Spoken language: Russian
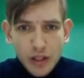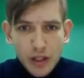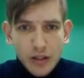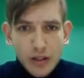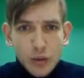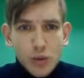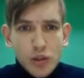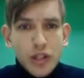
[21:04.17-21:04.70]

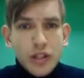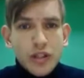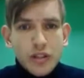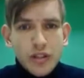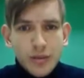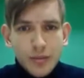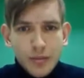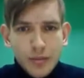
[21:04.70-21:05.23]
нарушении
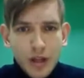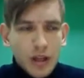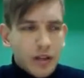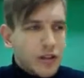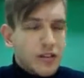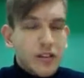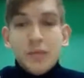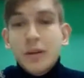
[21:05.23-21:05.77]
там, как
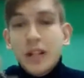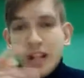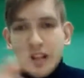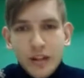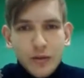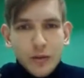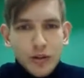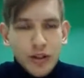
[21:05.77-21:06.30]
это,
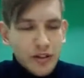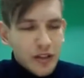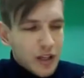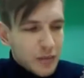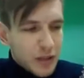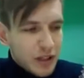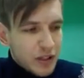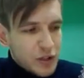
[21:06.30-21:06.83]
оскорбление, вот,
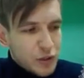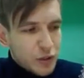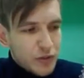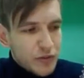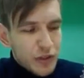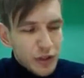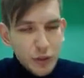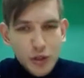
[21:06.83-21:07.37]
оскорбление
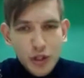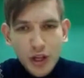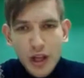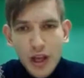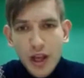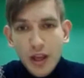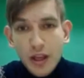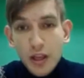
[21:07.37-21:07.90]
чувств верующих,
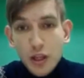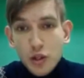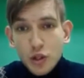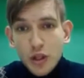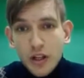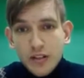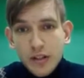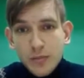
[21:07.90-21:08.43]
и
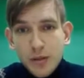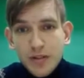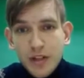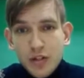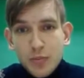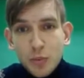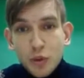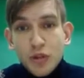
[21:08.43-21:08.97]
еще хотят
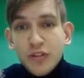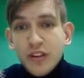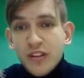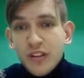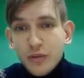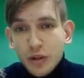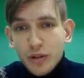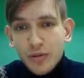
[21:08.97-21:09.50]
привлечь по
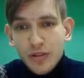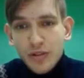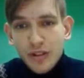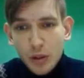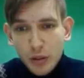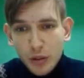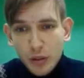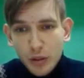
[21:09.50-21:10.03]

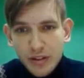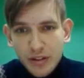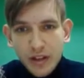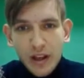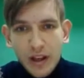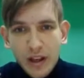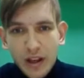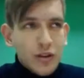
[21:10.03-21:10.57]
282 статье.